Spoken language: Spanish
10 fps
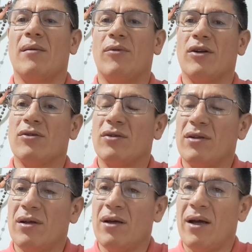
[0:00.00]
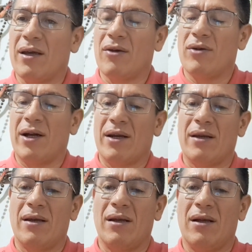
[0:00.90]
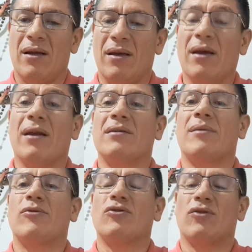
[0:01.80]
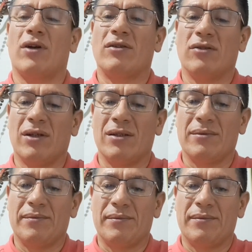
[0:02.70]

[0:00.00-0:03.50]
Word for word: Por eso hay que orar y gracias por sus oraciones.